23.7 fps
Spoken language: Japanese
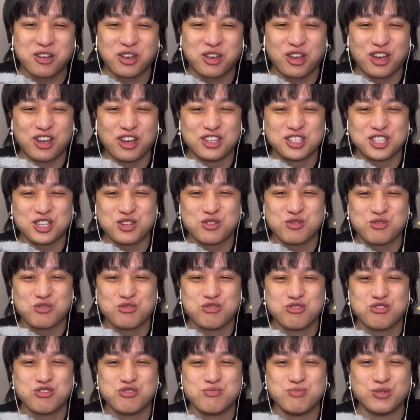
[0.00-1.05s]
パッケージ
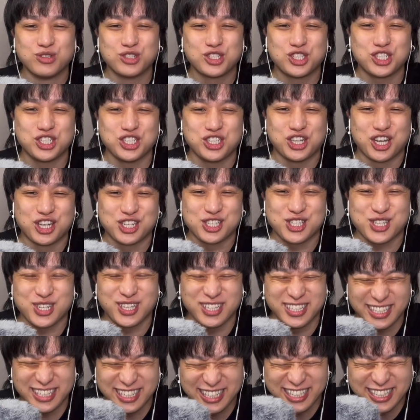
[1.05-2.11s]
古虫で
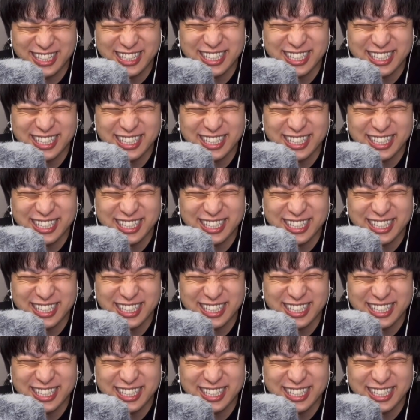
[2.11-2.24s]
す